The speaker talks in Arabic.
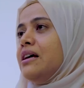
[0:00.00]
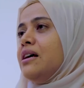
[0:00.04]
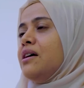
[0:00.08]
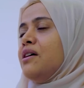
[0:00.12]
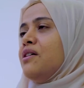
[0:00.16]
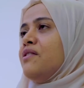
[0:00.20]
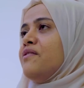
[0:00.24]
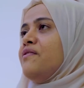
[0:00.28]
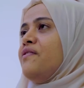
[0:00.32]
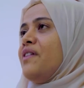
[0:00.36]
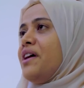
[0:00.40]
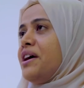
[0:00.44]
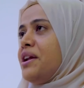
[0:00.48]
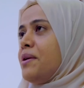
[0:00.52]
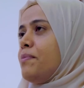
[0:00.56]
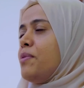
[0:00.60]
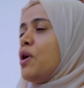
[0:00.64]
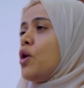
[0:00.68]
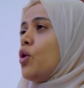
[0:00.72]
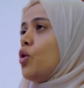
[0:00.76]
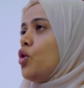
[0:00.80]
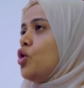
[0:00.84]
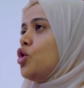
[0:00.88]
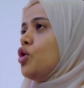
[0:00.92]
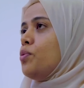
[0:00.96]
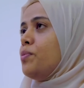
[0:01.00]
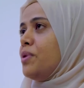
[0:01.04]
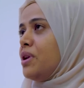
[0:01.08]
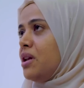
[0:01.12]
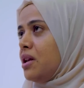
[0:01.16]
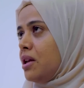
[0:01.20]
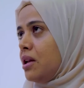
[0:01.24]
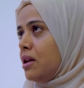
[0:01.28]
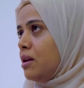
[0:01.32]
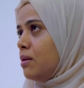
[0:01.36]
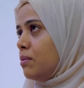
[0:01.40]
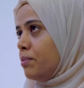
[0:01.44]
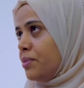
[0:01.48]
فانا بقول له
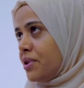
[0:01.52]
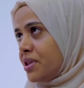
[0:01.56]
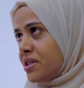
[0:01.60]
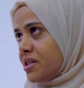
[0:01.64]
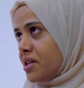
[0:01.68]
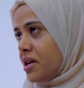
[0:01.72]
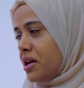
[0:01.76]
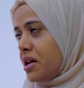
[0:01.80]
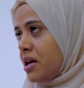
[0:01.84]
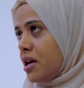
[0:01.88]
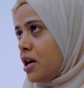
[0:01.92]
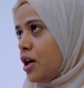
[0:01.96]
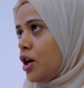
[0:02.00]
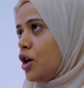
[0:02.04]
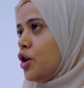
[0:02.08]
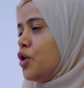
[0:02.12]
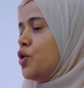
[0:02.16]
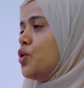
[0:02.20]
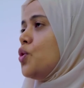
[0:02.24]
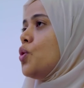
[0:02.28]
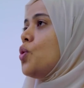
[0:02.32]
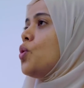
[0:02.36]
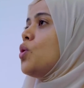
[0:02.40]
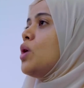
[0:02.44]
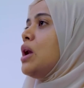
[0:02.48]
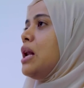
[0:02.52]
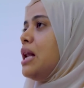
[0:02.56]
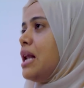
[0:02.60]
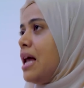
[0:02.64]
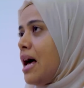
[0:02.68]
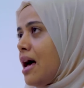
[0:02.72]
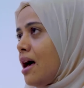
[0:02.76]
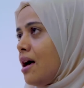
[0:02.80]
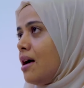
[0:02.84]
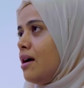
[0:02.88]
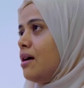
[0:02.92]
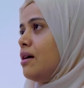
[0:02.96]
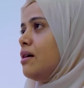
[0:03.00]
بال... بالصريح انه لا
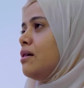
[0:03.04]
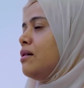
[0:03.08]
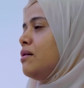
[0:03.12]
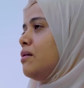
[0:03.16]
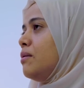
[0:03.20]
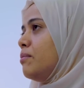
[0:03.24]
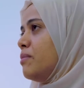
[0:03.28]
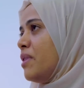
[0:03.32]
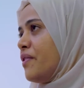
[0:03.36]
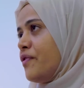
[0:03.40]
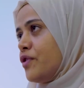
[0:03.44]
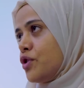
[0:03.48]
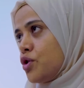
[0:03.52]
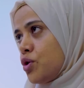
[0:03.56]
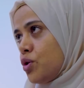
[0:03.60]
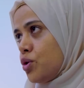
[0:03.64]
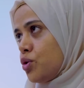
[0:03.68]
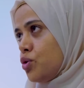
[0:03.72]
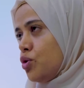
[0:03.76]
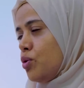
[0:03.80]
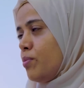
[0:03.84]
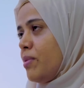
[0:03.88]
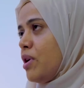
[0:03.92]
ما فيش خطوبه